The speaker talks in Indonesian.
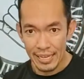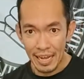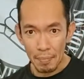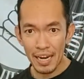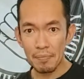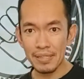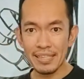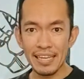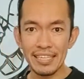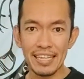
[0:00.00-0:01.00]
Yang paling
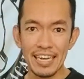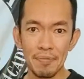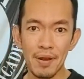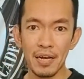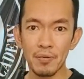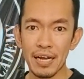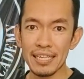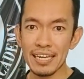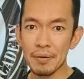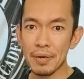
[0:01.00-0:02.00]
penting saat Anda melakukan
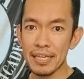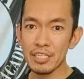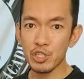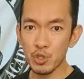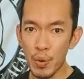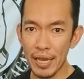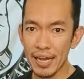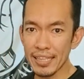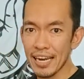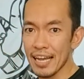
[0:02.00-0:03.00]
yang namanya
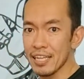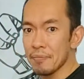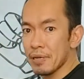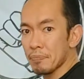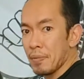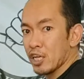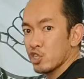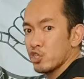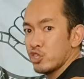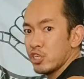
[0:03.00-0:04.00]
swing adalah ini make
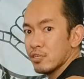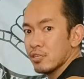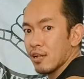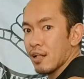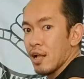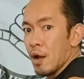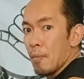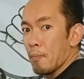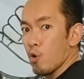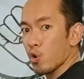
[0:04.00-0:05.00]
sure
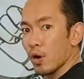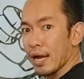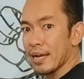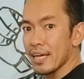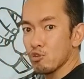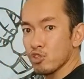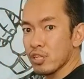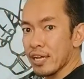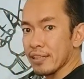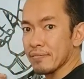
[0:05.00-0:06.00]
punggung Anda itu
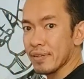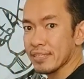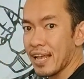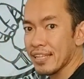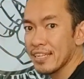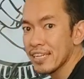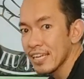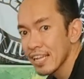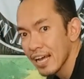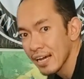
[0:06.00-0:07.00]
straight. Kesalahannya
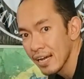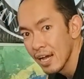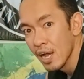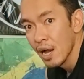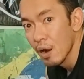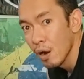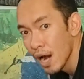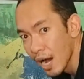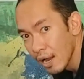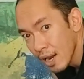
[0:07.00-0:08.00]
dia adalah
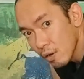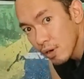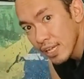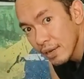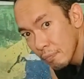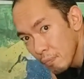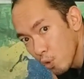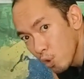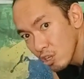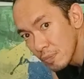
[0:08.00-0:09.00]
ah, lakukannya
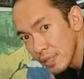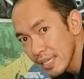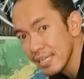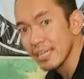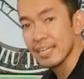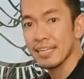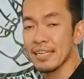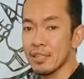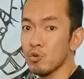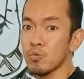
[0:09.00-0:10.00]
bungkuk seperti ini.
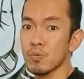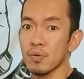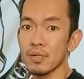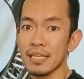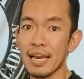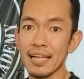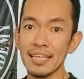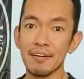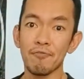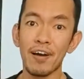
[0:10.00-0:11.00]
Itu kesalahan
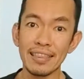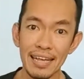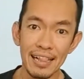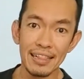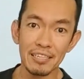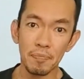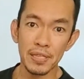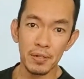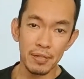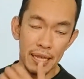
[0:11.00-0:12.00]
yang fatal
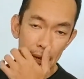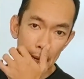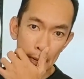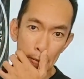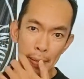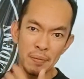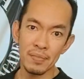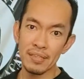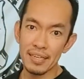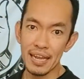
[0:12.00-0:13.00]
sebetulnya ya.
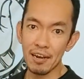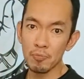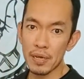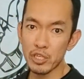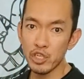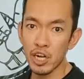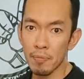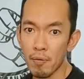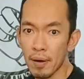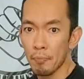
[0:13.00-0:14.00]
Jadi Anda harus make sure
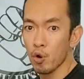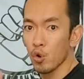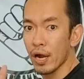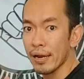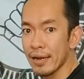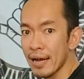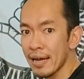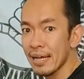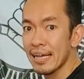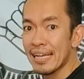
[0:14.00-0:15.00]
bahwa punggung
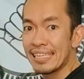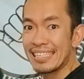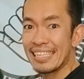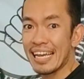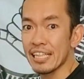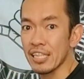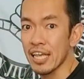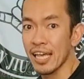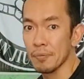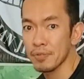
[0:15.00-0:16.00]
Anda straight,
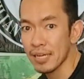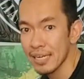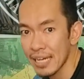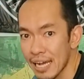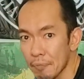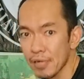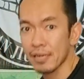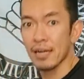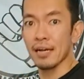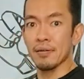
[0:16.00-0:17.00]
hips Anda yang
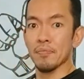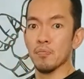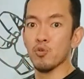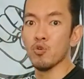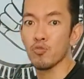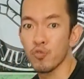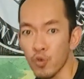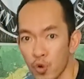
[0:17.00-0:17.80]
bergerak, move.